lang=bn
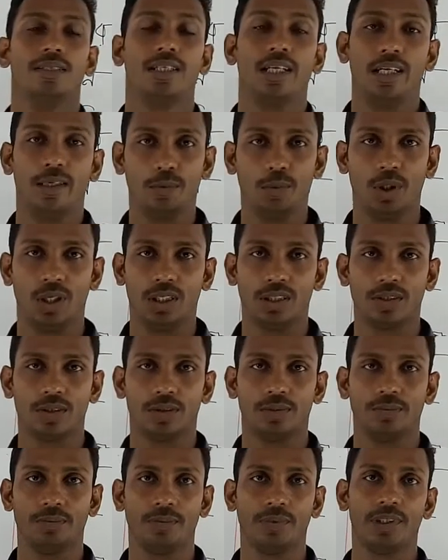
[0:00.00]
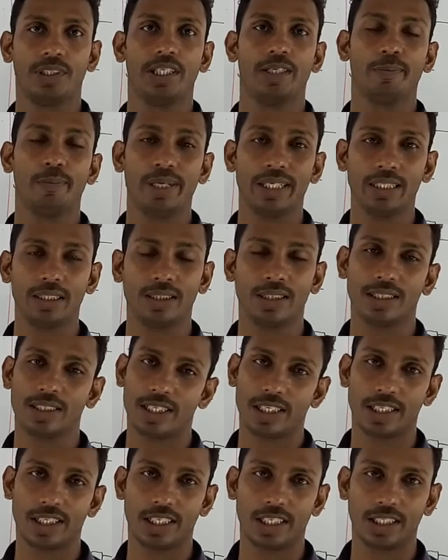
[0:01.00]
Assalamu alaikum, dear brothers and
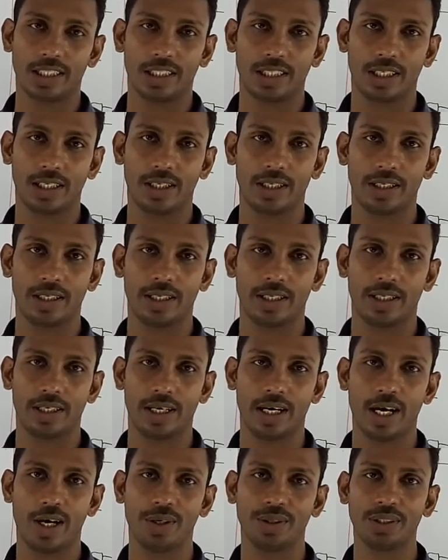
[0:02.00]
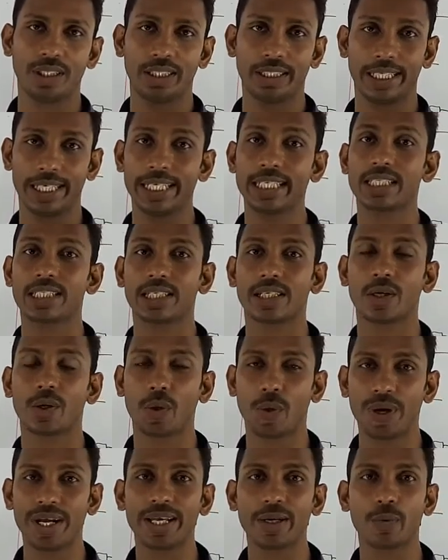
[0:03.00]
sisters. How the things
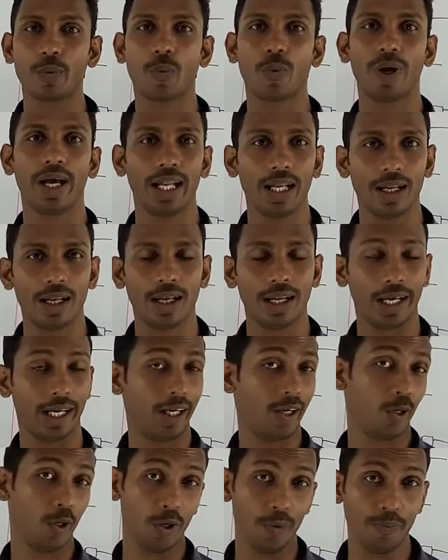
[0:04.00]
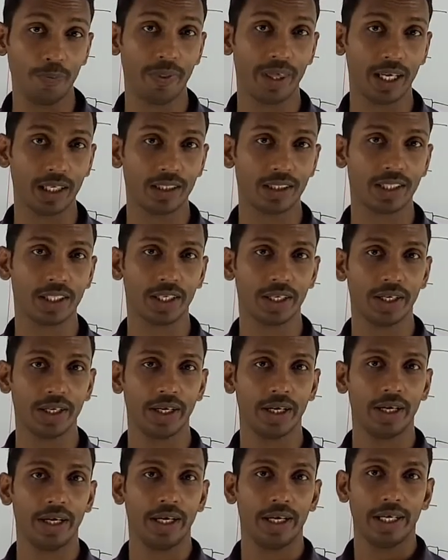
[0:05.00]
going well? I hope that
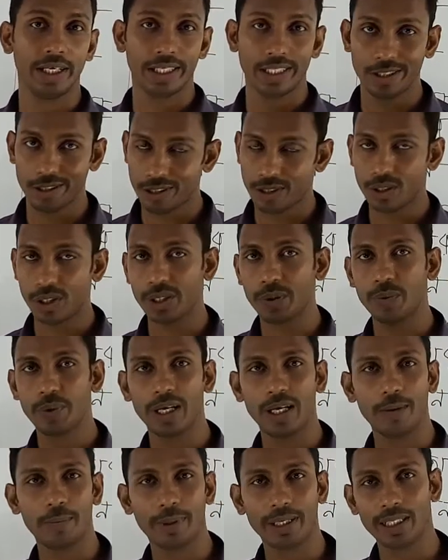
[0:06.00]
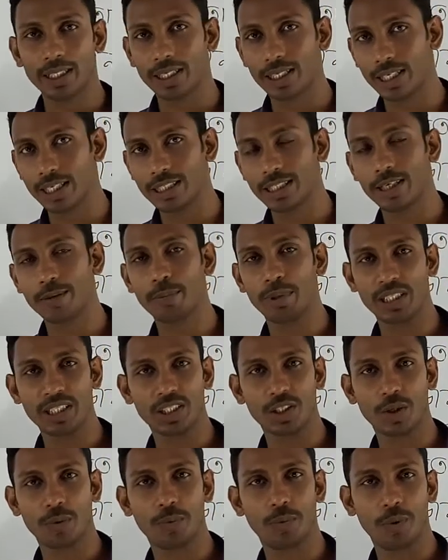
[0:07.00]
you are doing well by the grace and
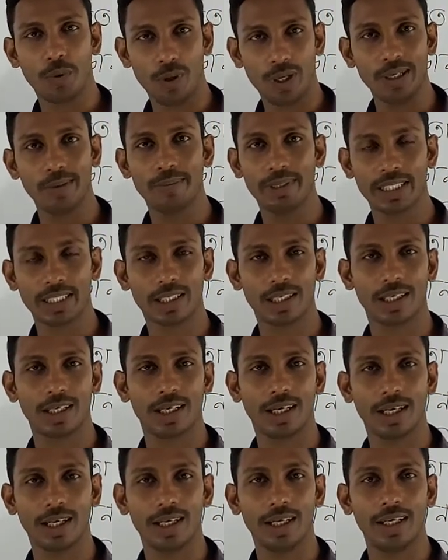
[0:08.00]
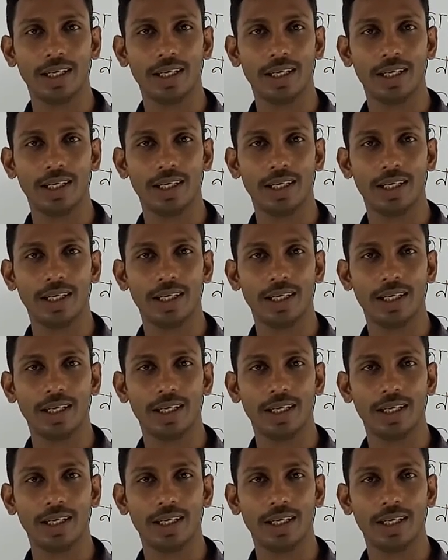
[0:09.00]
mercy of Almighty Allah.